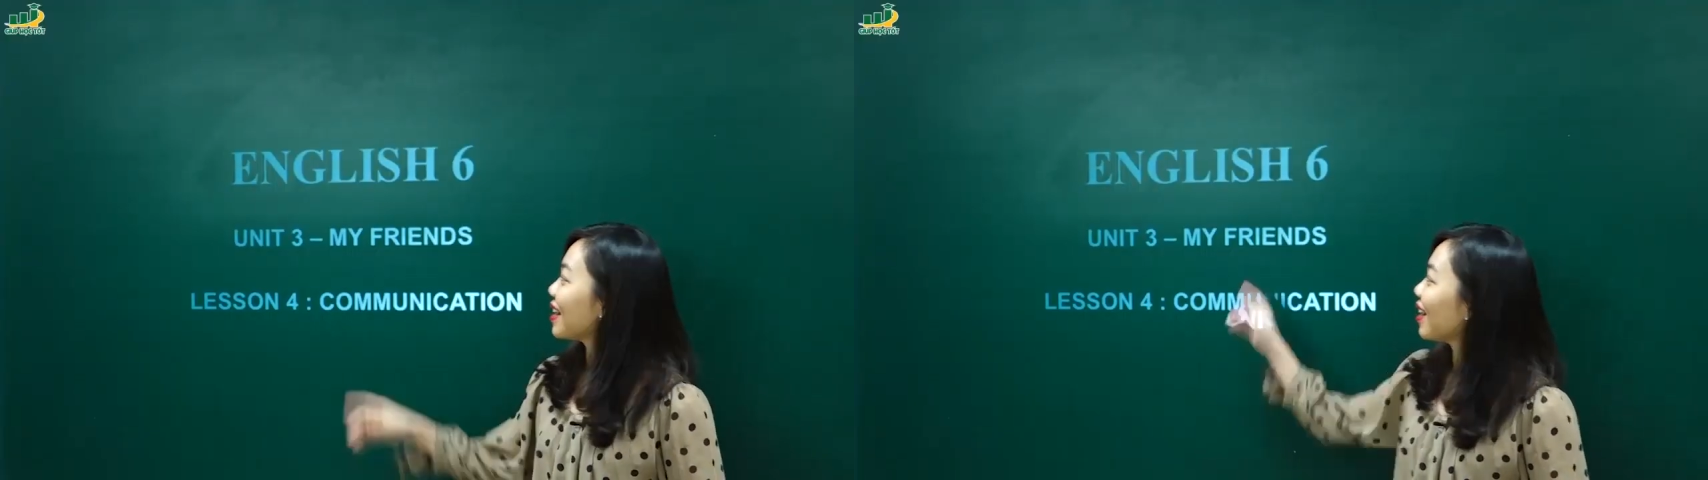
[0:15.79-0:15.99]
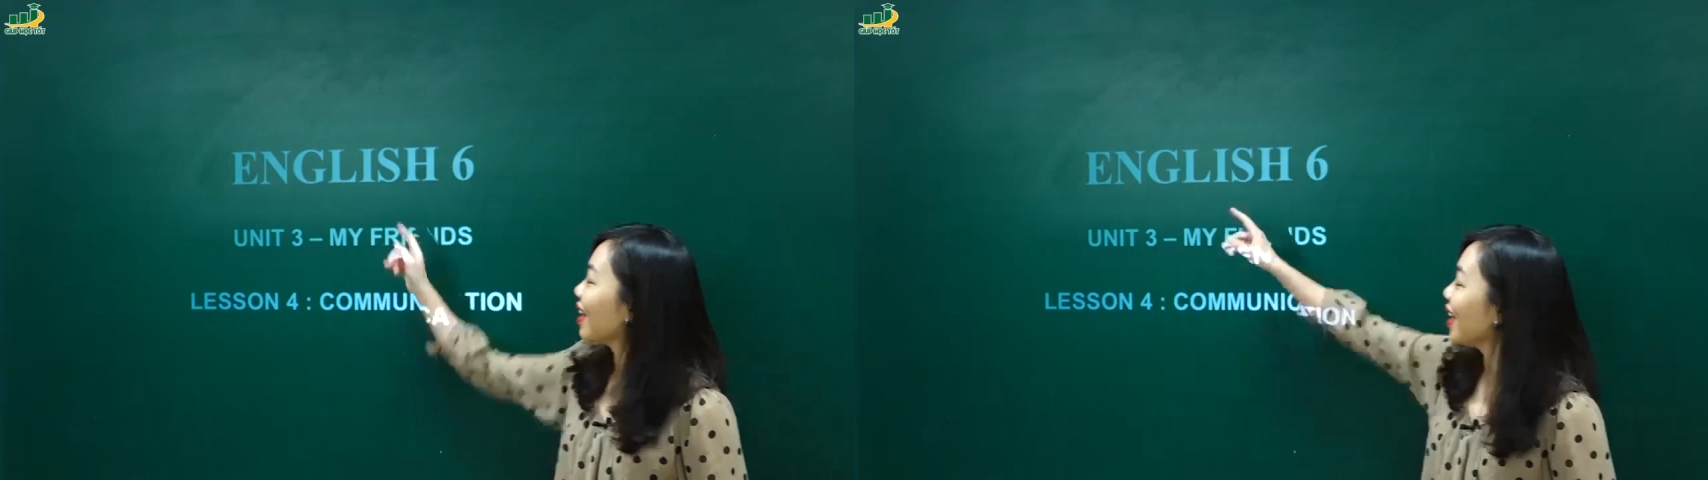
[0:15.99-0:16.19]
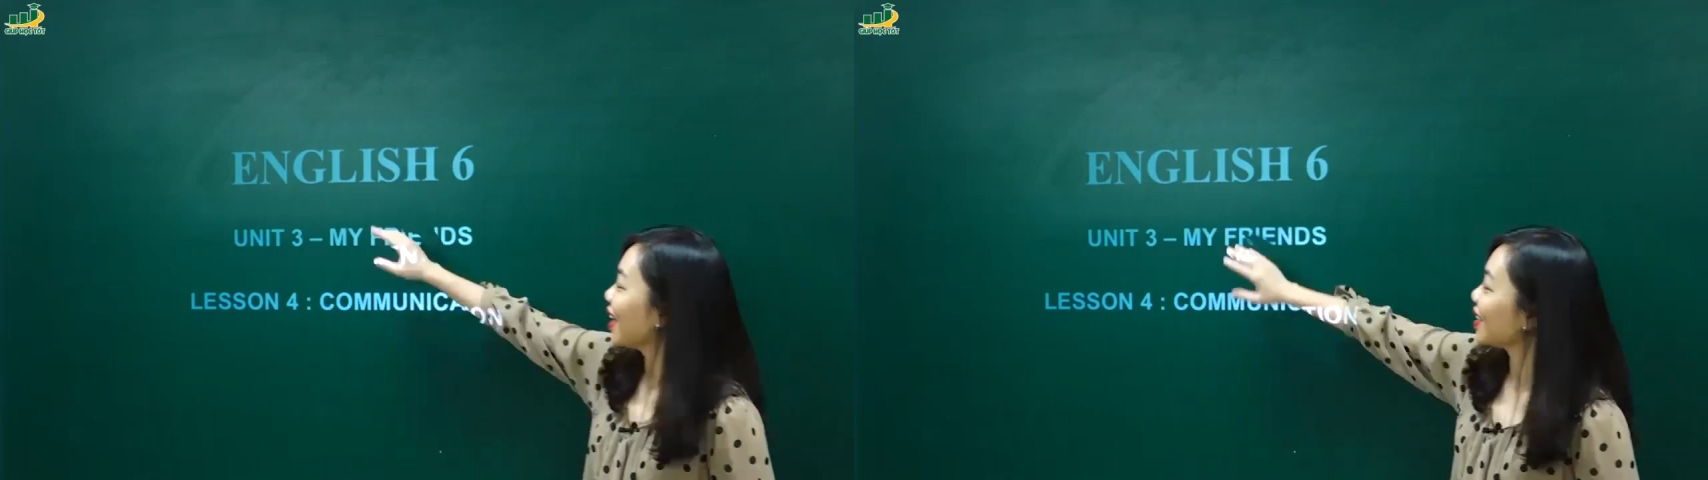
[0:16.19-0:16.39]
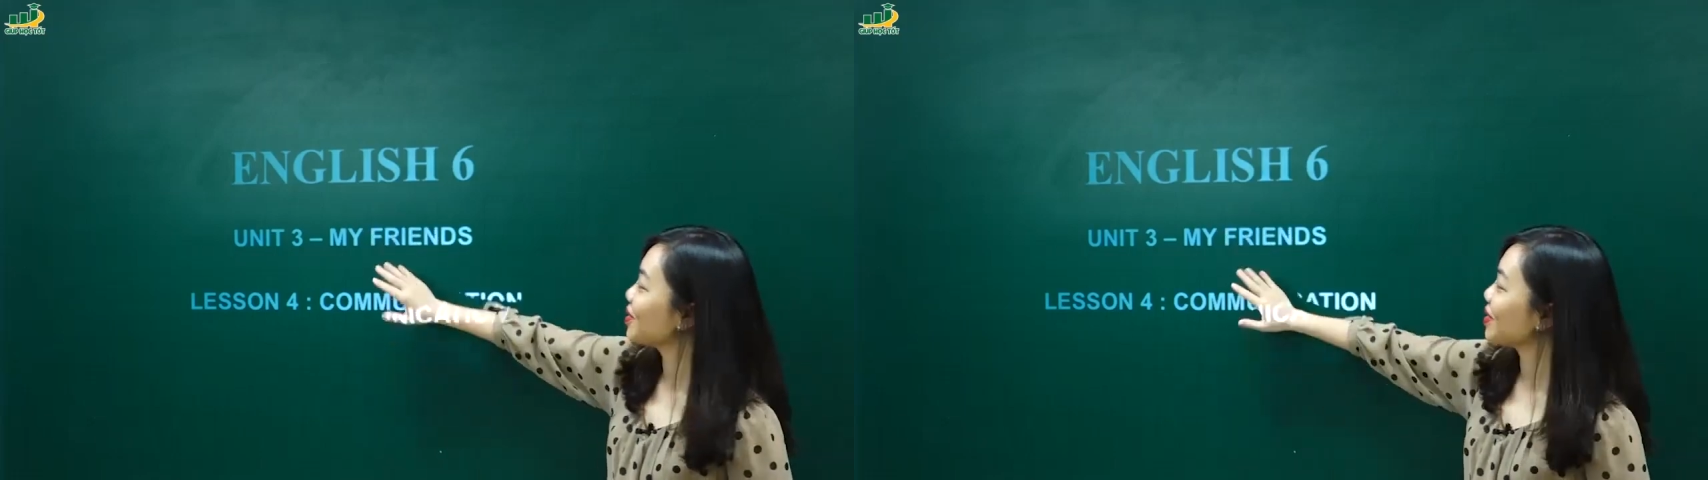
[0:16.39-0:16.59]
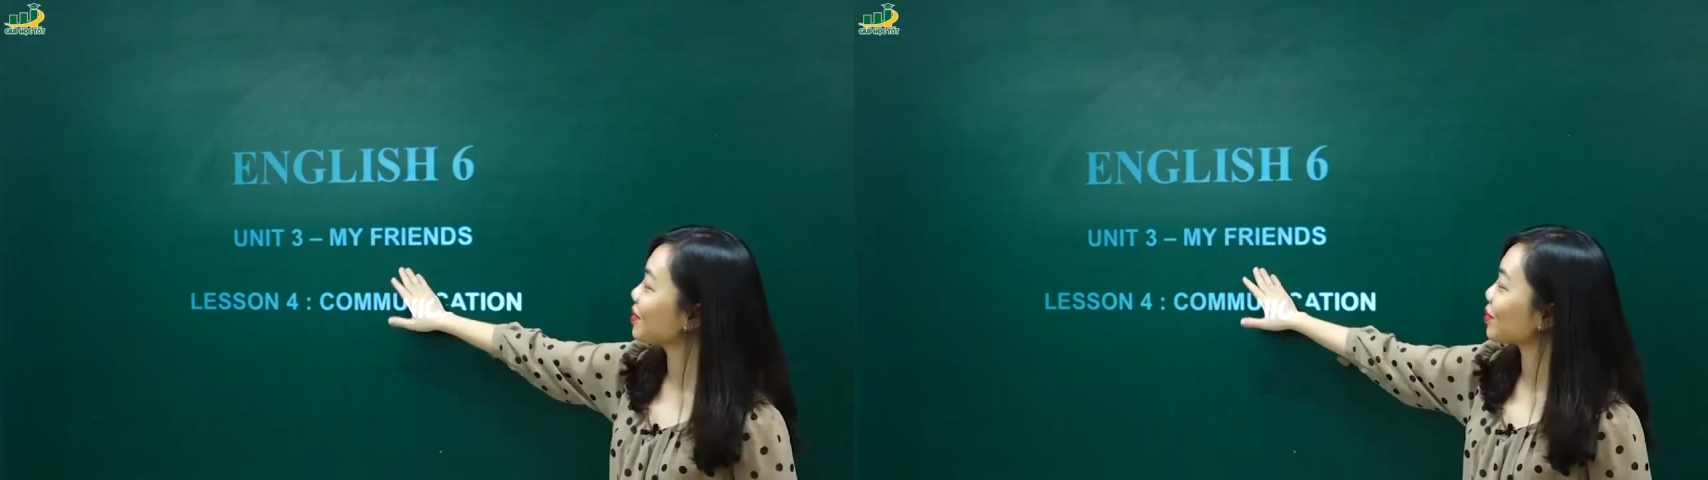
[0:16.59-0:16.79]
Now,
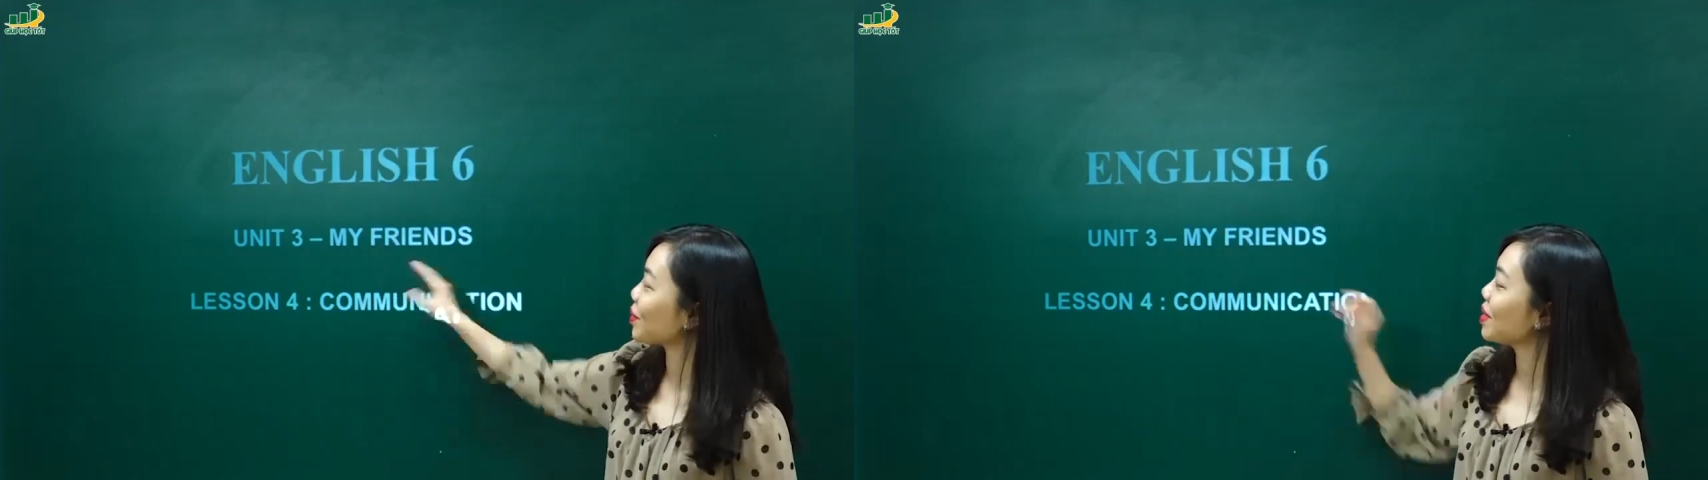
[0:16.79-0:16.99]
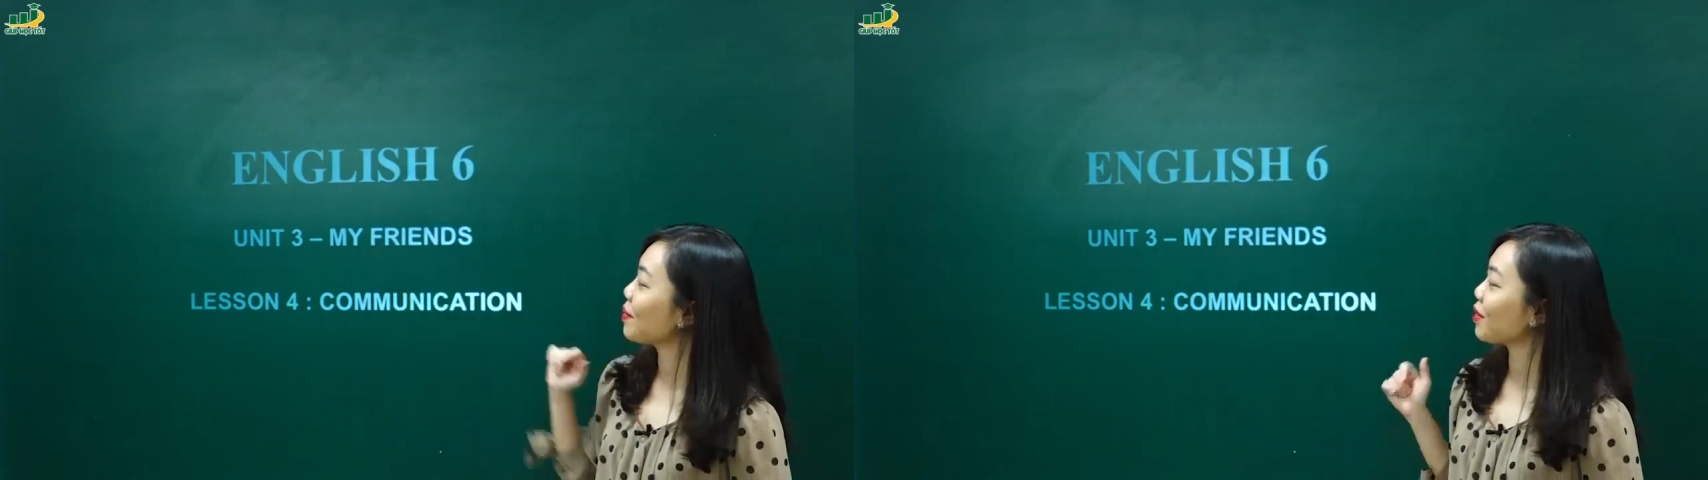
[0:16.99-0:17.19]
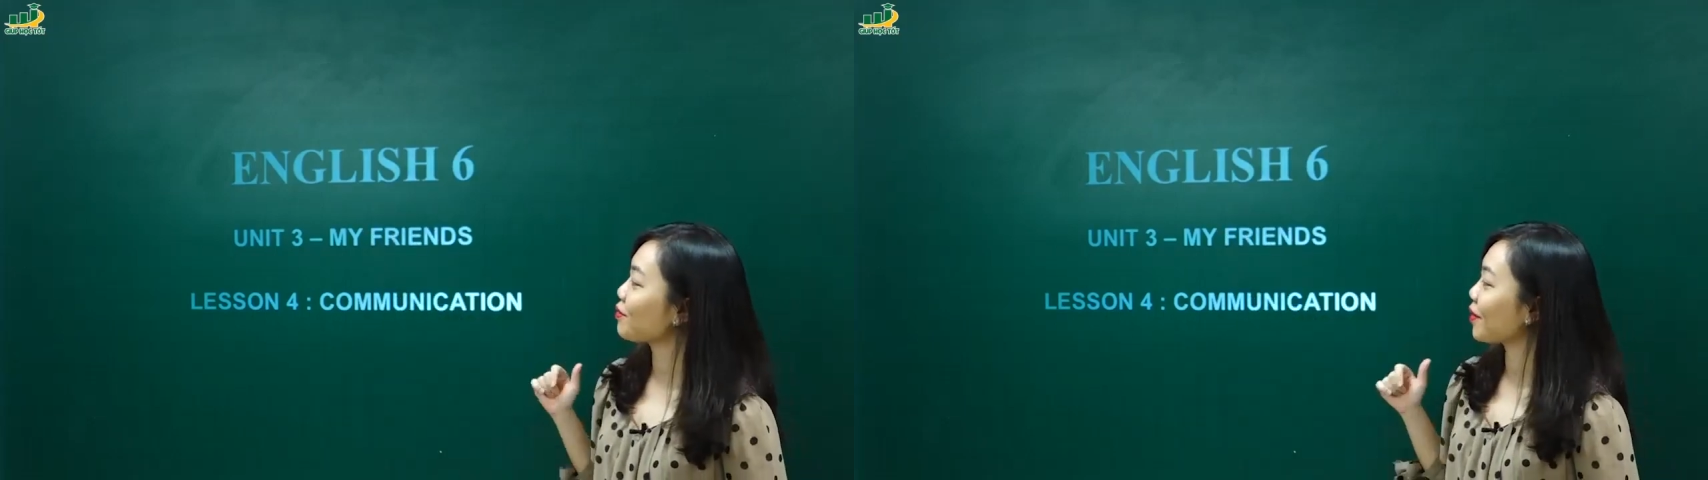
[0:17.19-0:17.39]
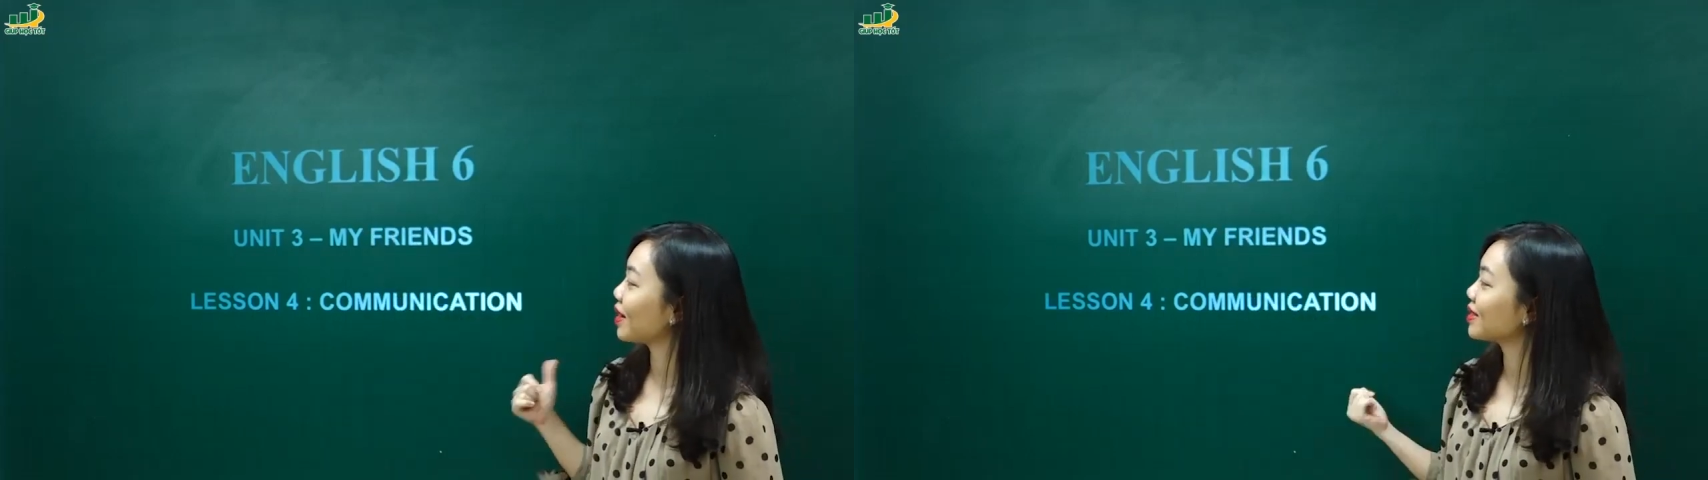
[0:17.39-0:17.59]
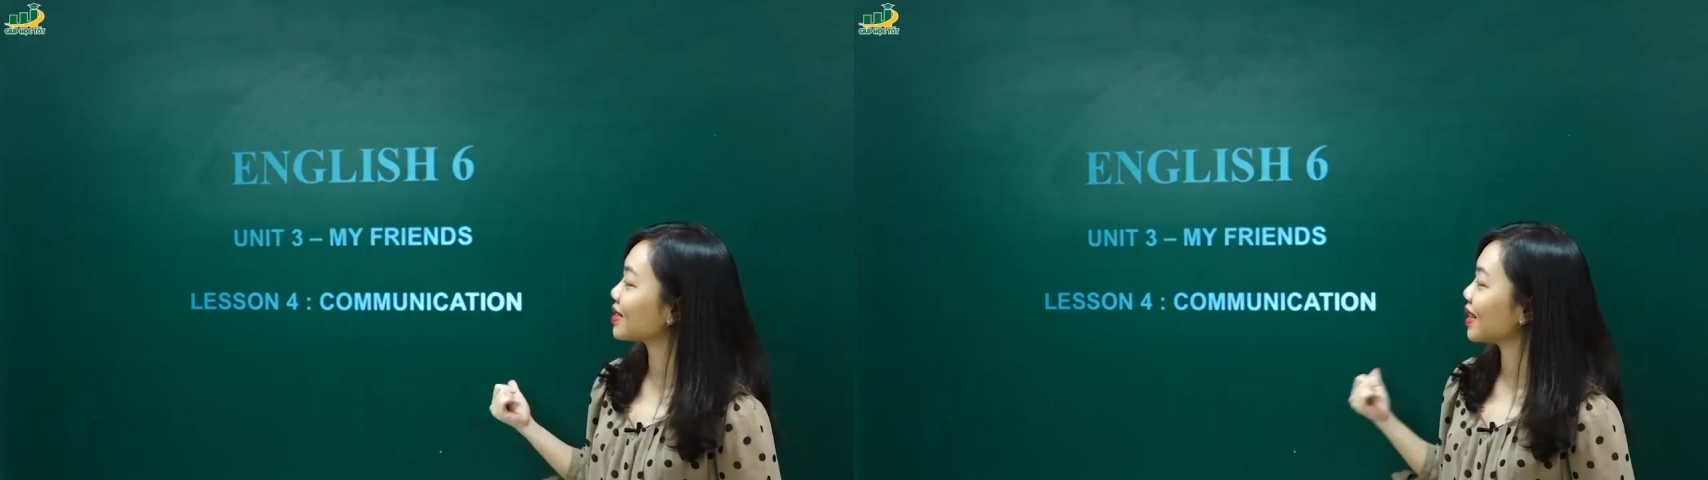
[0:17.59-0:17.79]
Unit 3, my friends,